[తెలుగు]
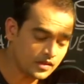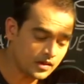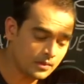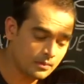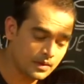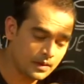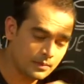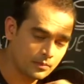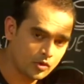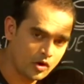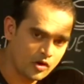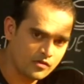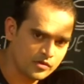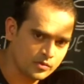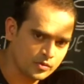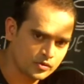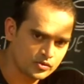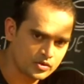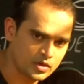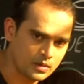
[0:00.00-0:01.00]
మనం కాఫీ
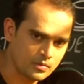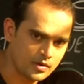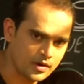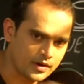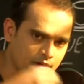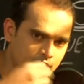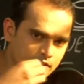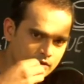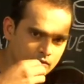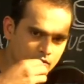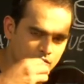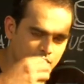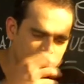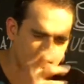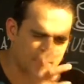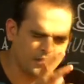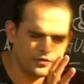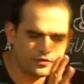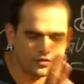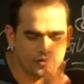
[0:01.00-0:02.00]
పూసుకున్నాం కాబట్టి కొద్దిగా
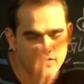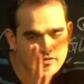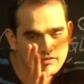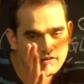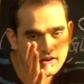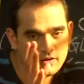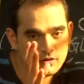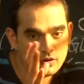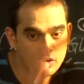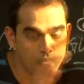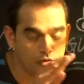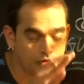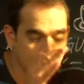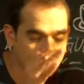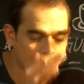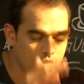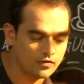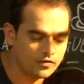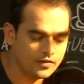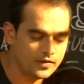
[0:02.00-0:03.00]
డిఫరెంట్ ఫ్లేవర్లో ఉంది
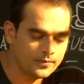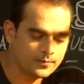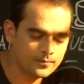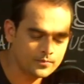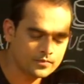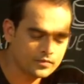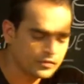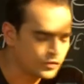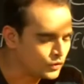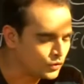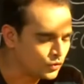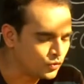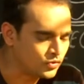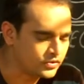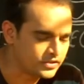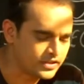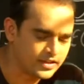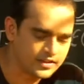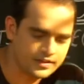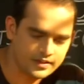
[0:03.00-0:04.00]
కాఫీ
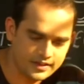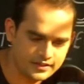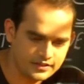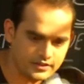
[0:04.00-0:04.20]
ఇంకోసారి టేస్ట్